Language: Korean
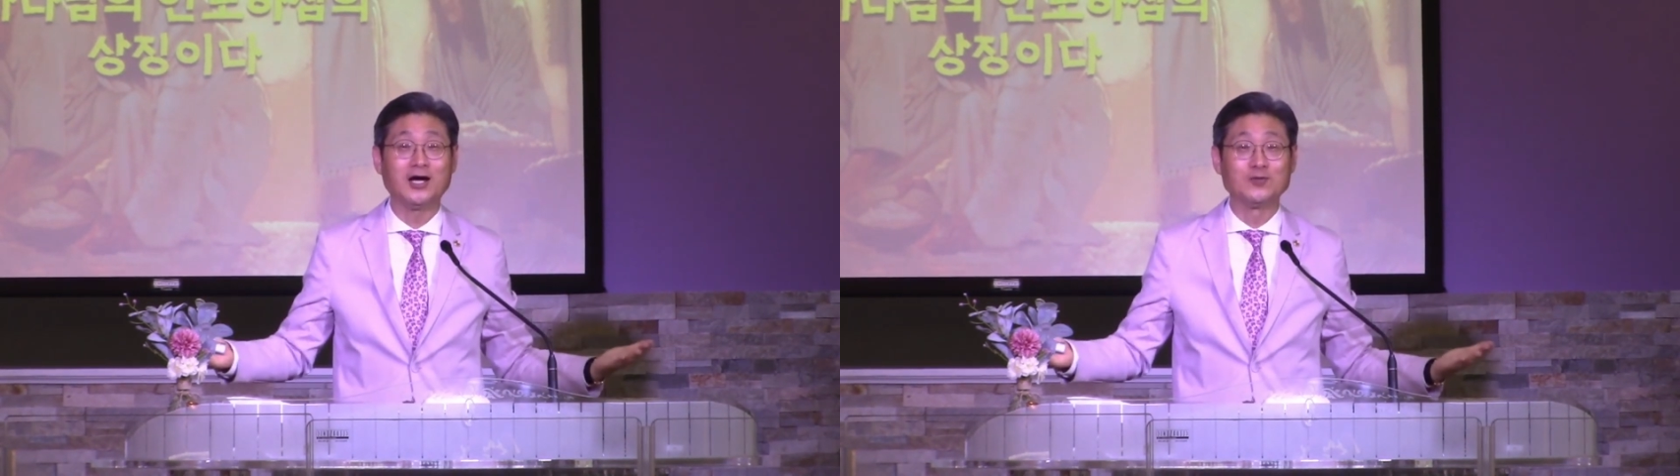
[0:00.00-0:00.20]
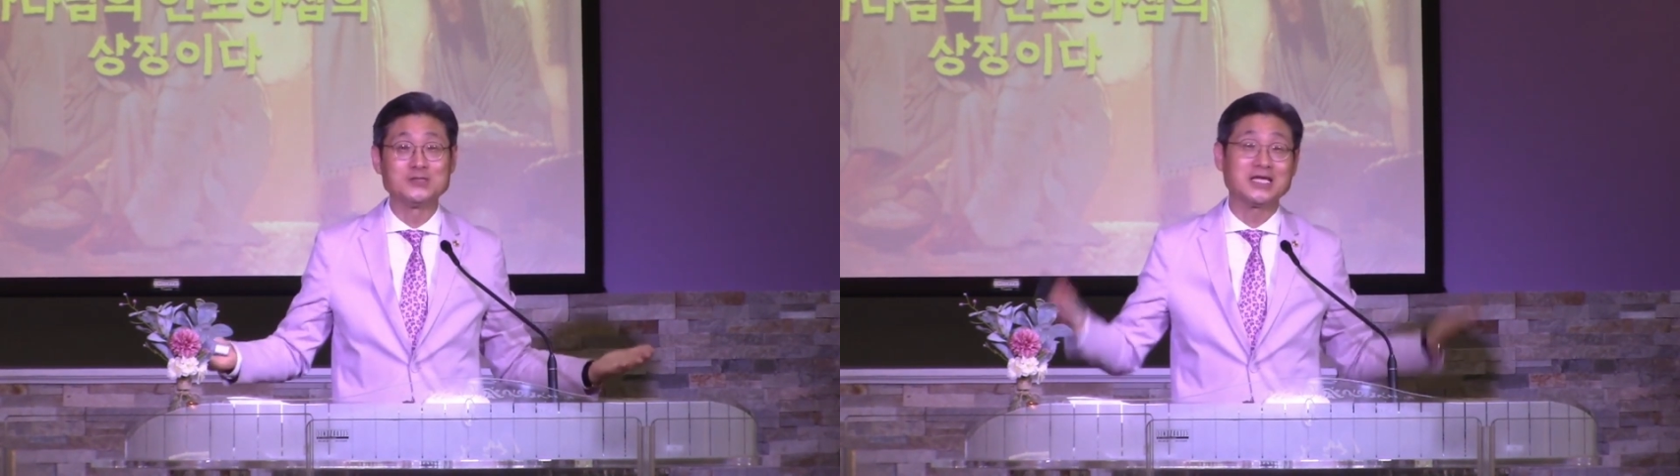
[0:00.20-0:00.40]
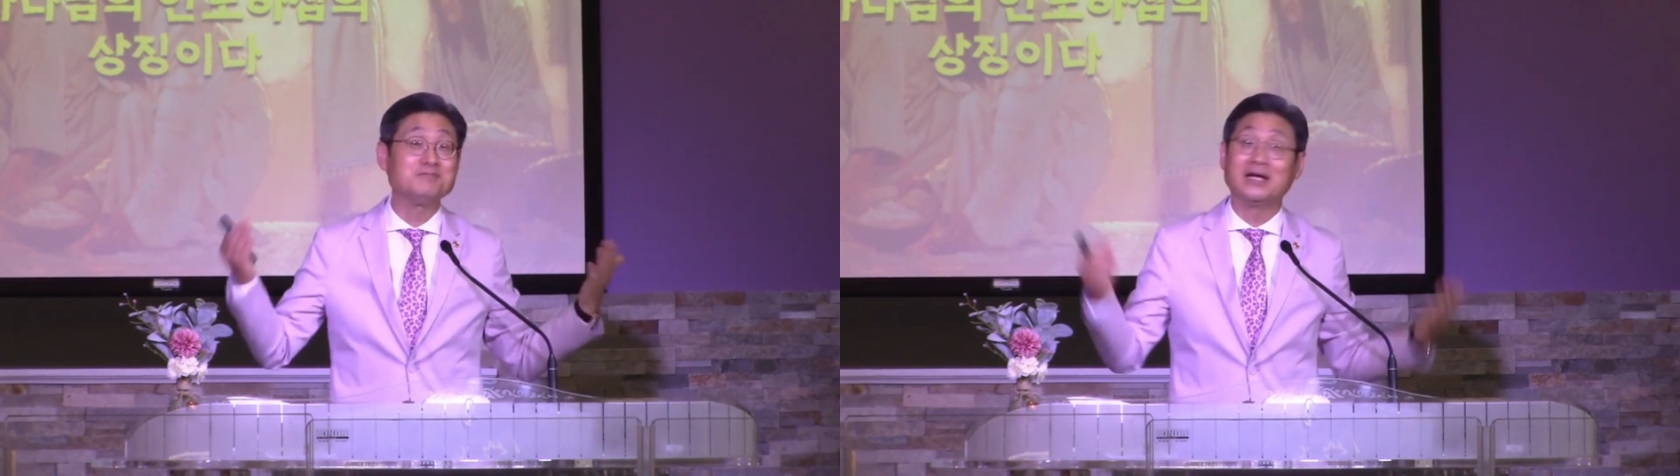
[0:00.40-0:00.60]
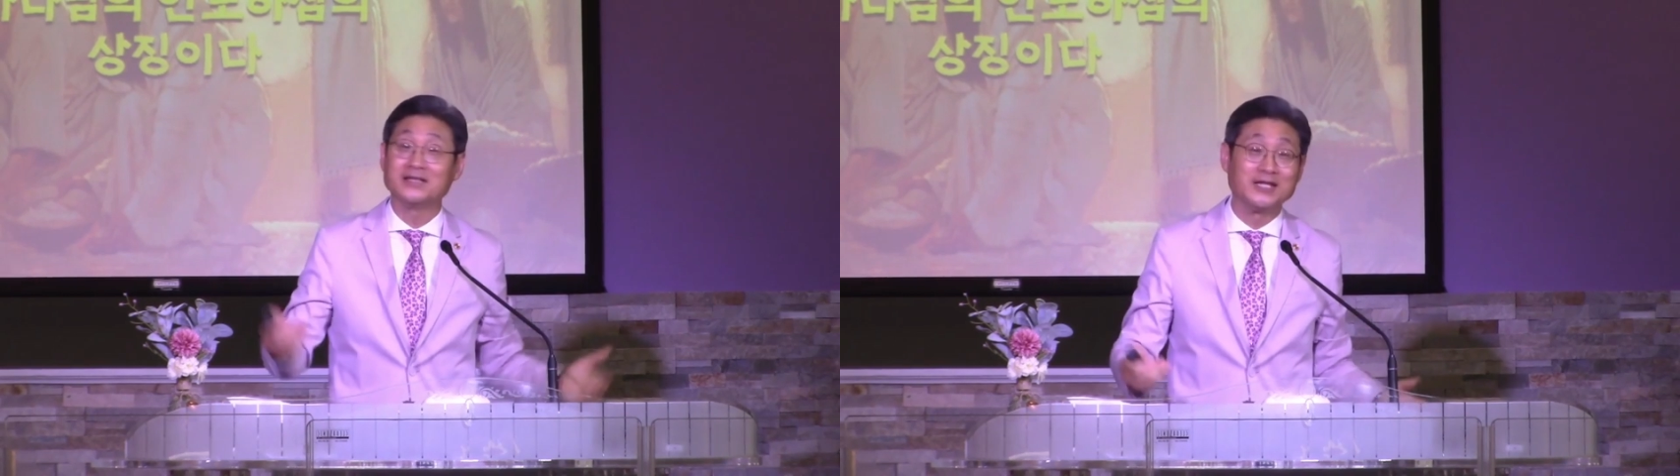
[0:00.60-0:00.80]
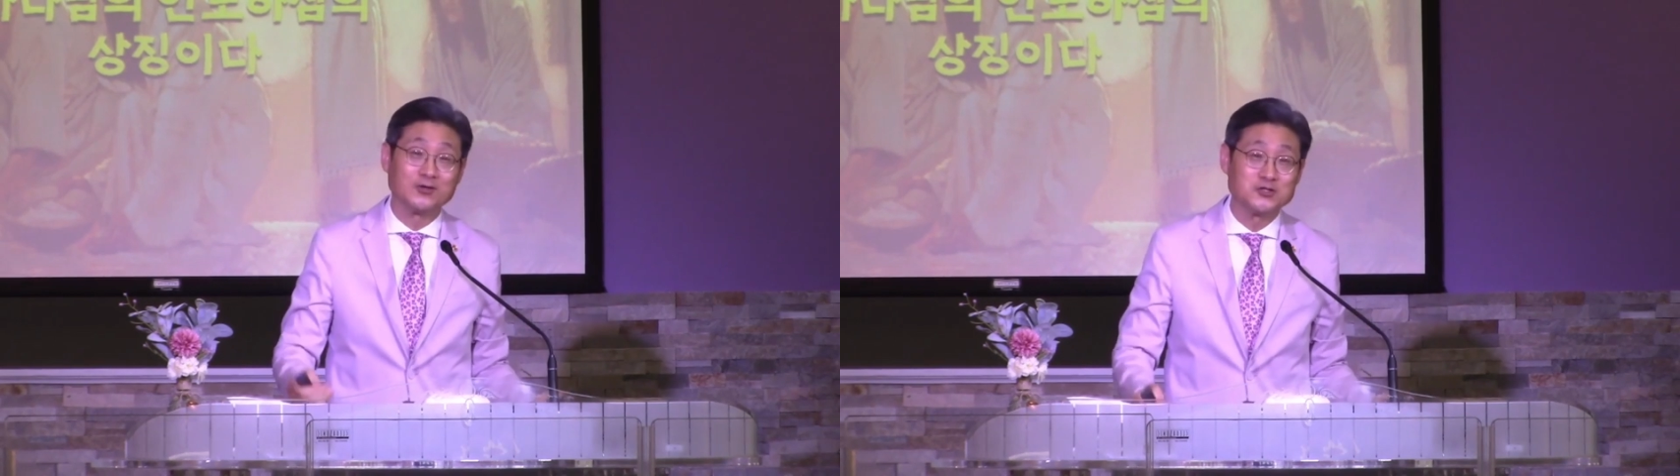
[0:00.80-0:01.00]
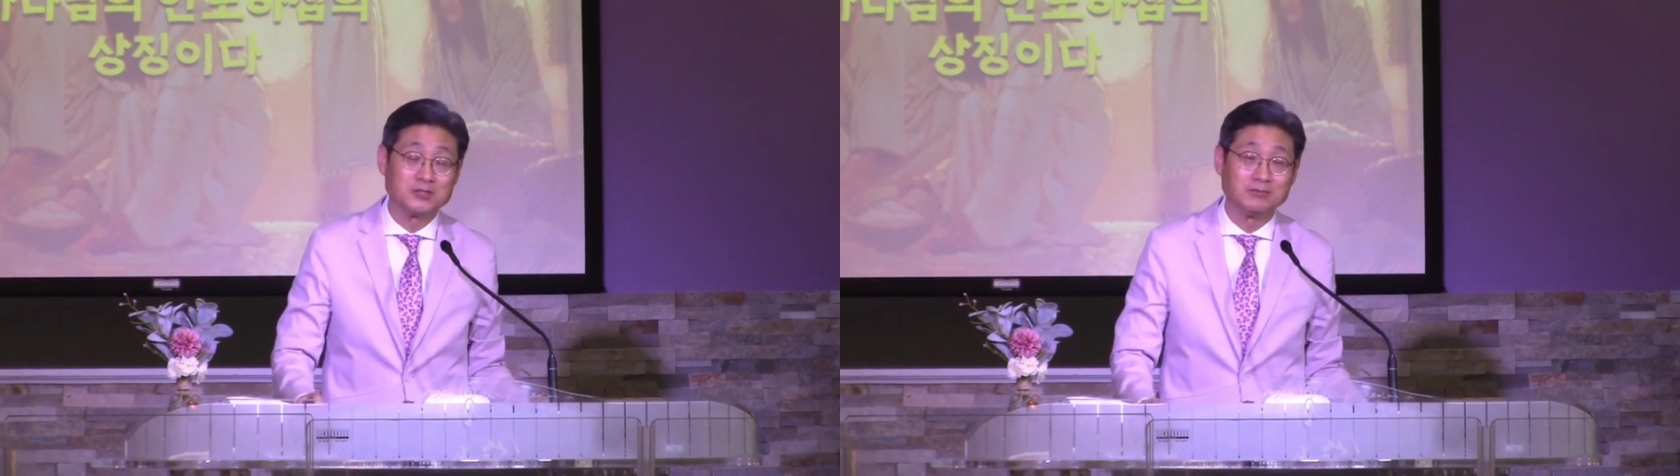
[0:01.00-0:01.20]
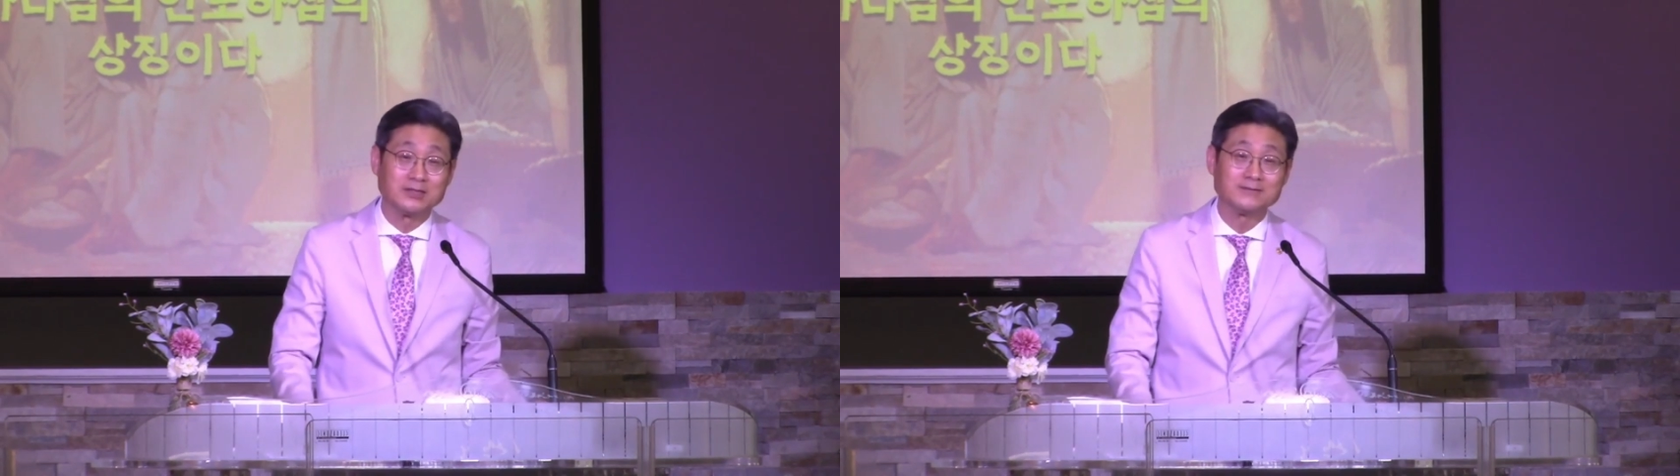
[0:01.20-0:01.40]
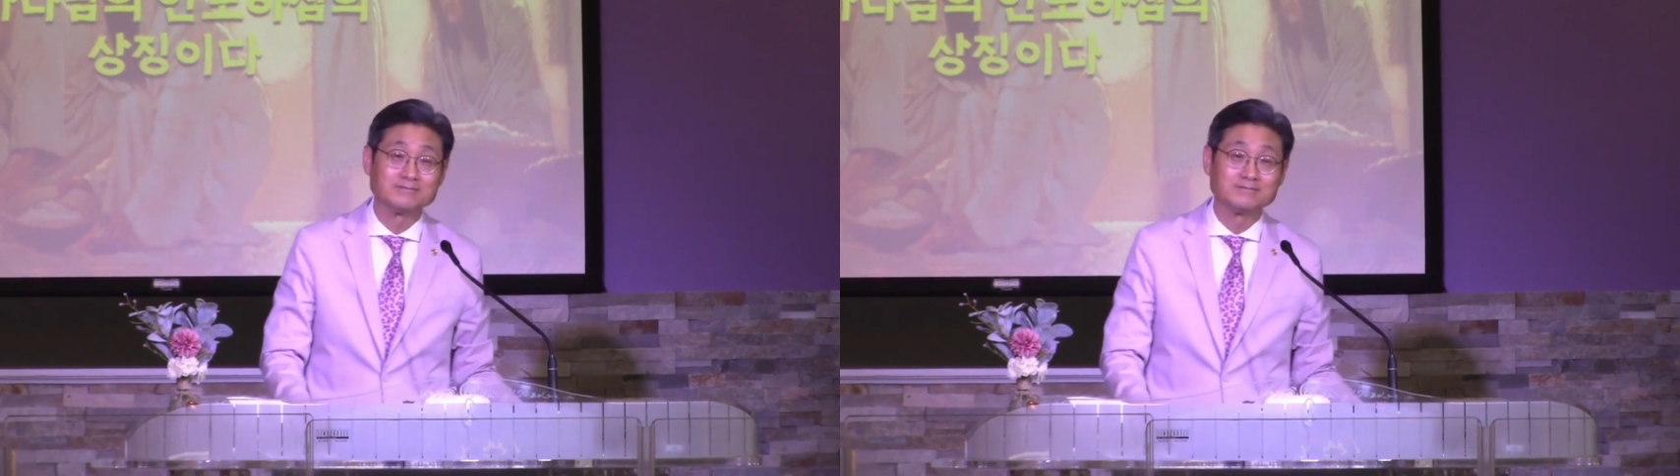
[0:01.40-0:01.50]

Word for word: 음식이 만나는 것입니다.